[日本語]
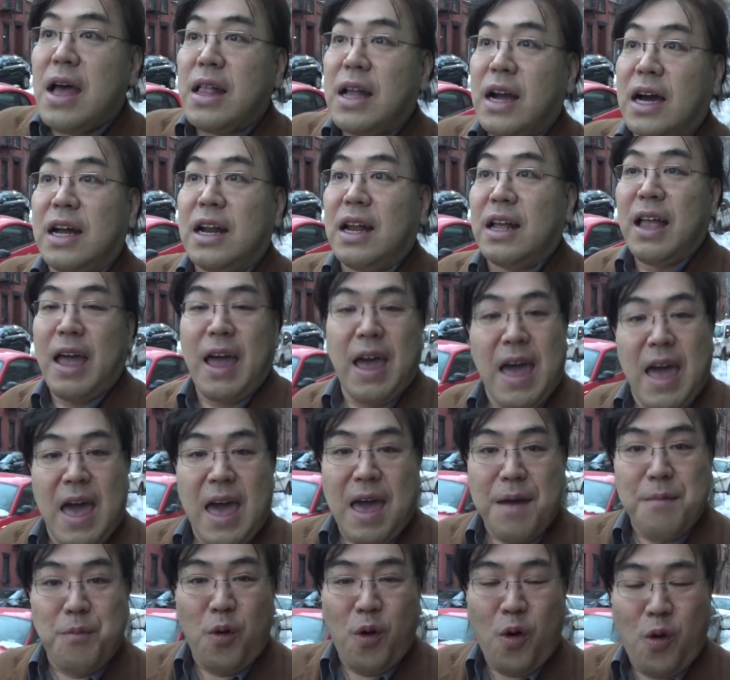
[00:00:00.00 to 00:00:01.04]
だからね、
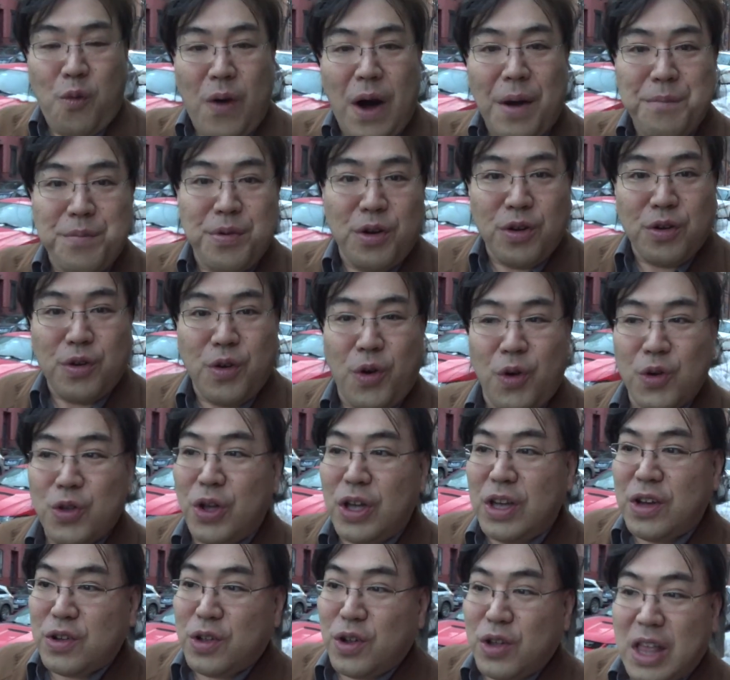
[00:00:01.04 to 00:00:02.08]
えもうワンブロックほど
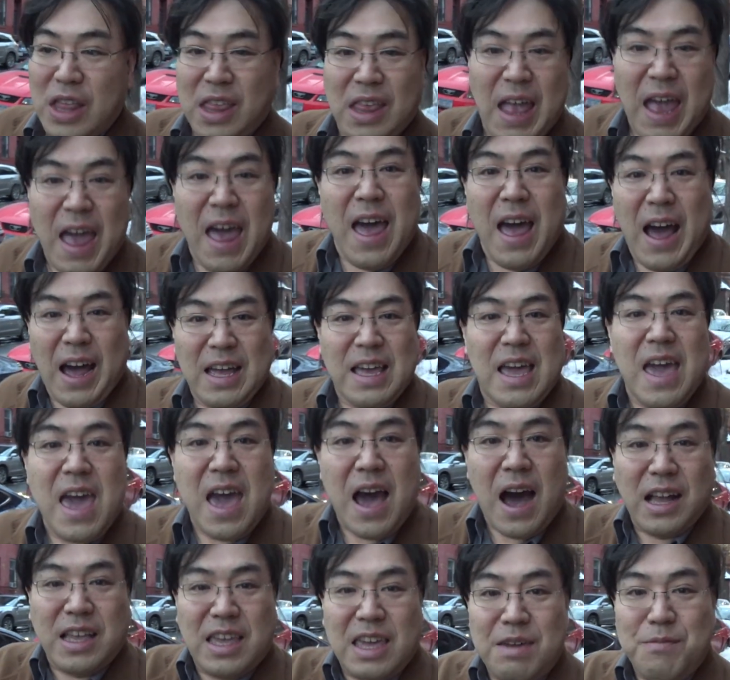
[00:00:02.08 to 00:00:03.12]
行くとですね、はい、え
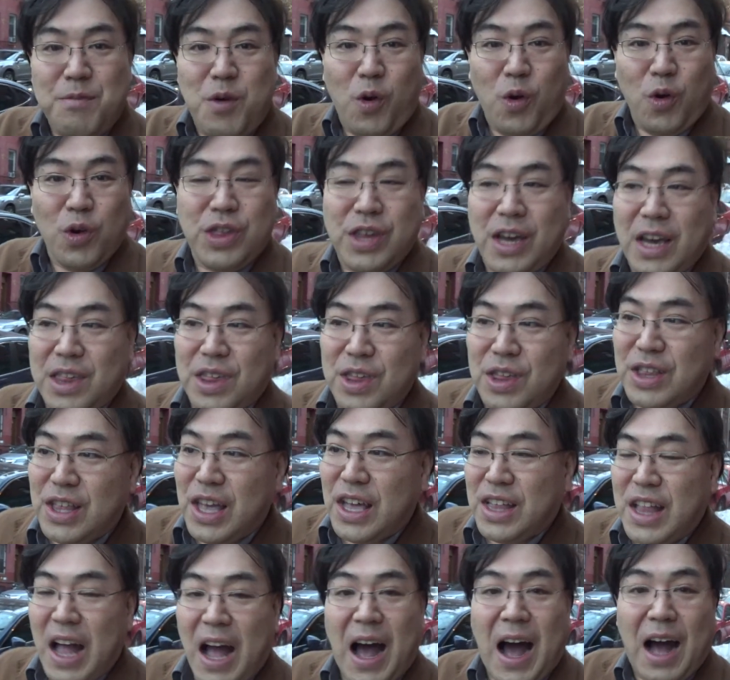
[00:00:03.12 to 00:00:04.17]
アキーム王子が住ん
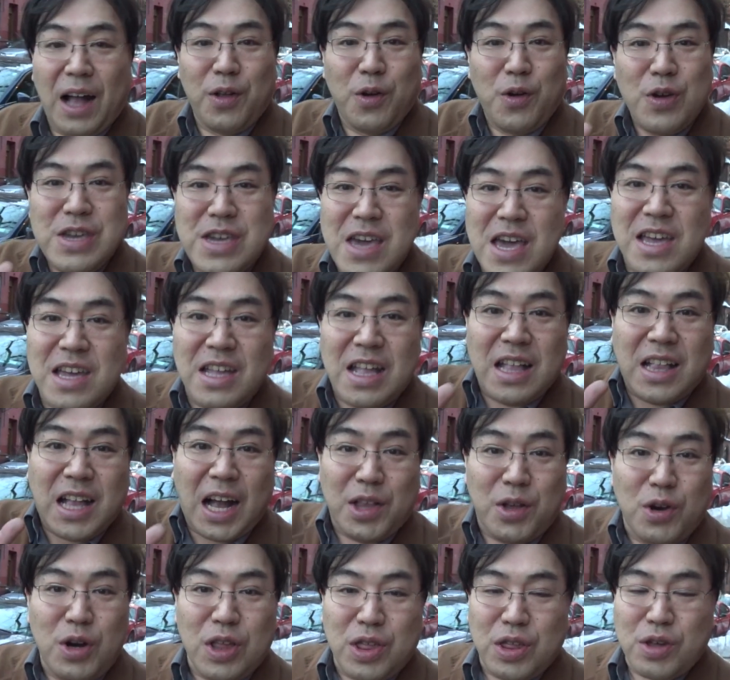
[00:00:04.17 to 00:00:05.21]
でいたあの家にね、
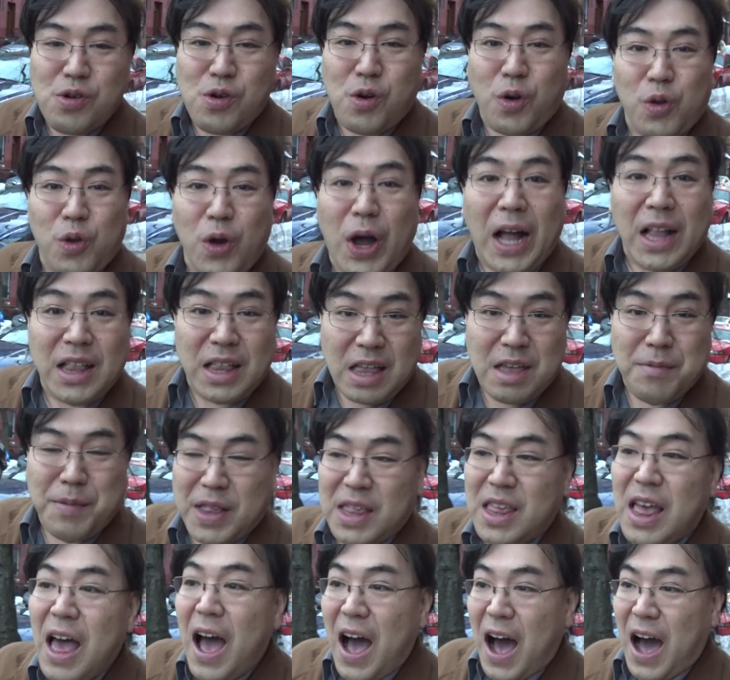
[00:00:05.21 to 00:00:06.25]
たどり着くことができま
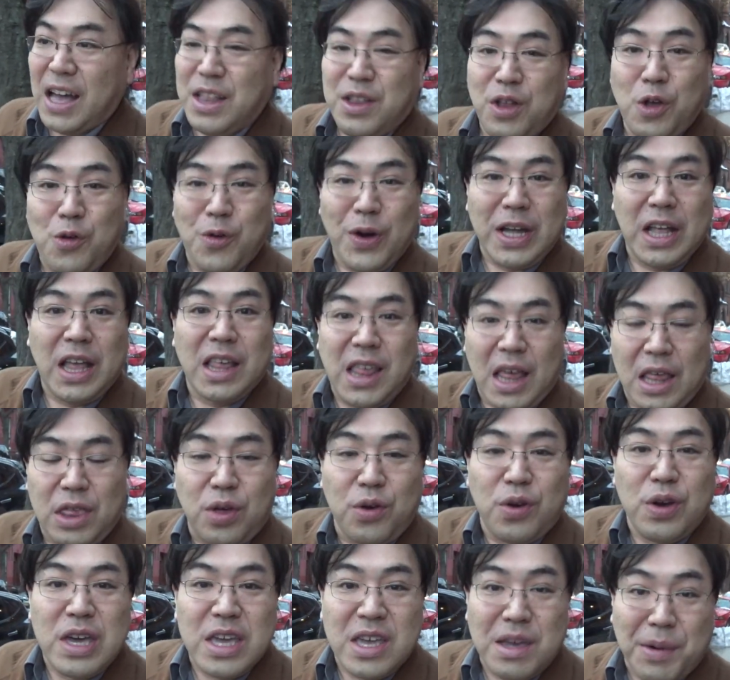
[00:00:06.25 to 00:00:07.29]
す。はい、というわけで早
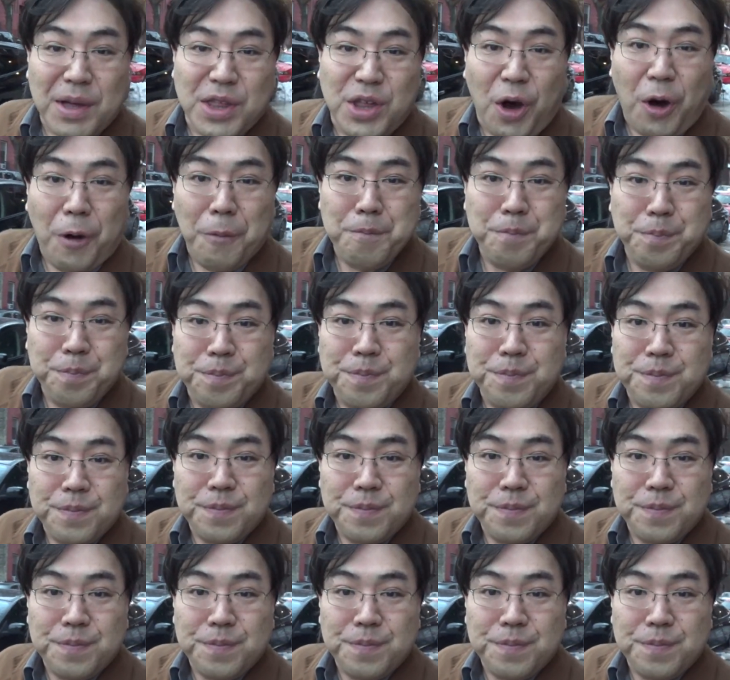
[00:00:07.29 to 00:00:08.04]
速行きましょう。